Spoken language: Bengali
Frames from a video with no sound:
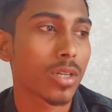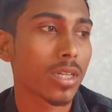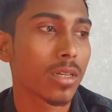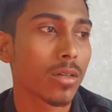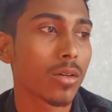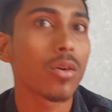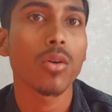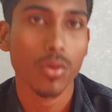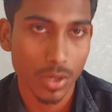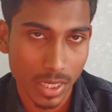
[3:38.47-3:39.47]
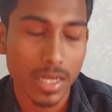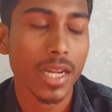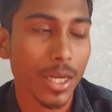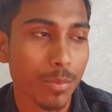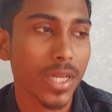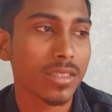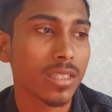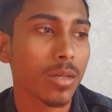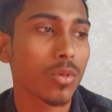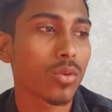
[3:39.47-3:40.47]
অনেক ক্লায়েন্ট পাইছি ক্লায়েন্ট
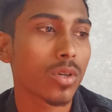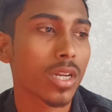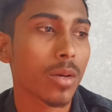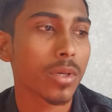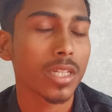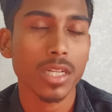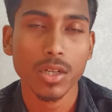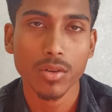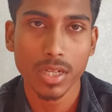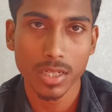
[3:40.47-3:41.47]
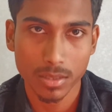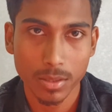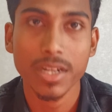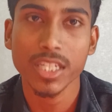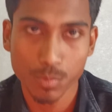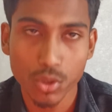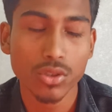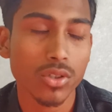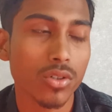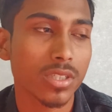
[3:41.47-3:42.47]
পাইছি এবং ওনারা আমাদেরকে অনেক
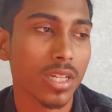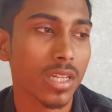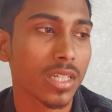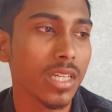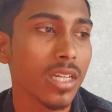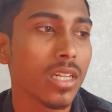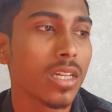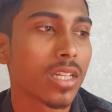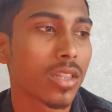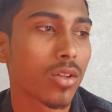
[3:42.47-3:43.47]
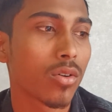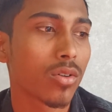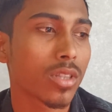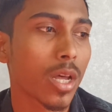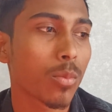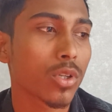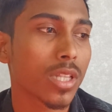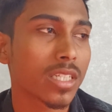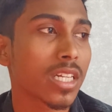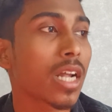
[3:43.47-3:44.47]
রেসপন্স করছে আর কি তো তারপর
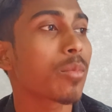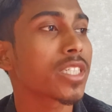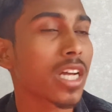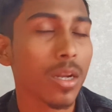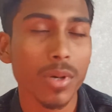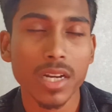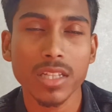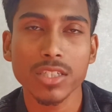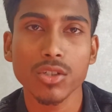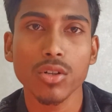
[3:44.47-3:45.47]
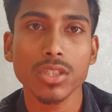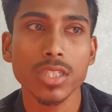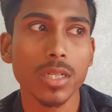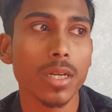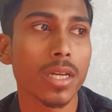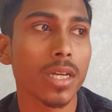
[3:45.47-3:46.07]
তাছাড়া আমরা সারা বাংলাদেশ হচ্ছে